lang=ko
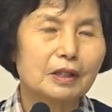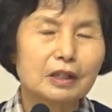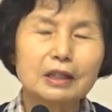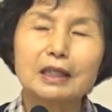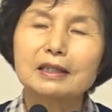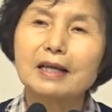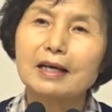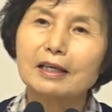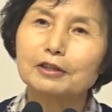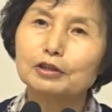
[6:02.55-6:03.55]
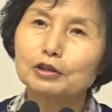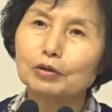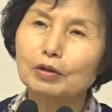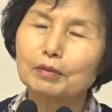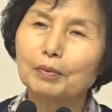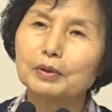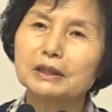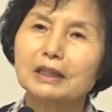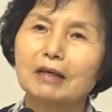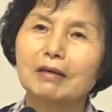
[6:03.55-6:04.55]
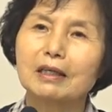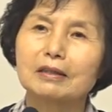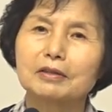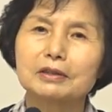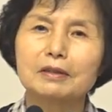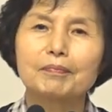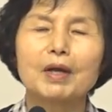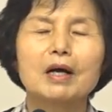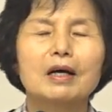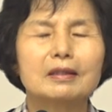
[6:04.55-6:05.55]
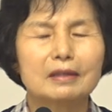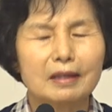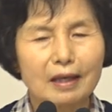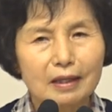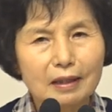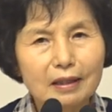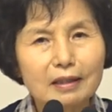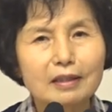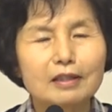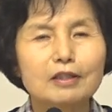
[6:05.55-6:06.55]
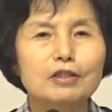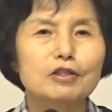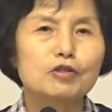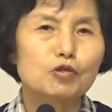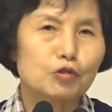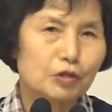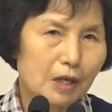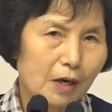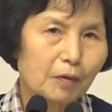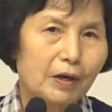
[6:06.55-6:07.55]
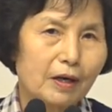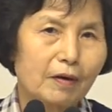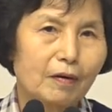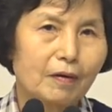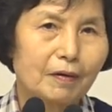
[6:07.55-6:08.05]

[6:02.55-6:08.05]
그러니까 내 안에 그리스도를 모신다고 하는 것은 대단히 중요한 거예요.